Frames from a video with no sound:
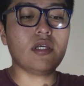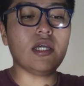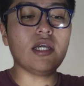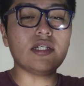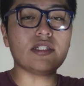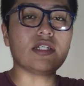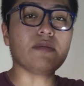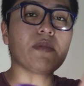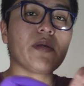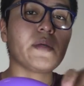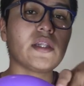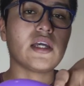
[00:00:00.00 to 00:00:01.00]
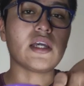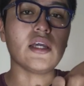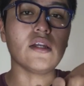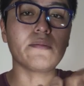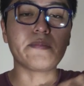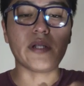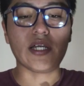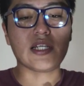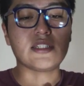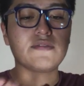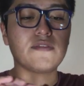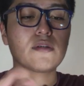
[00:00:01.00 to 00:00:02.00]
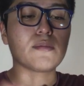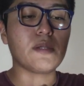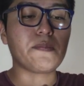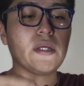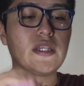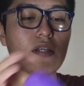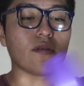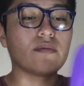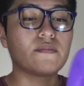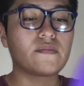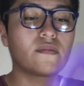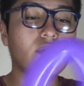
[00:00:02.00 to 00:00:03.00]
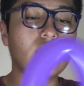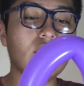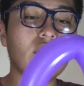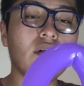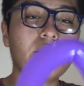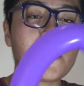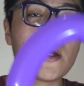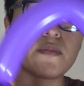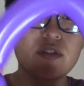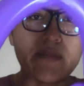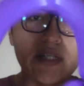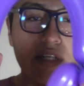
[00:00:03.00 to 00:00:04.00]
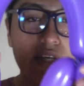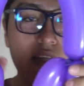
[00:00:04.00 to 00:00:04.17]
Y simplemente giro para que se forme el pétalo. ¿No? Veamos más a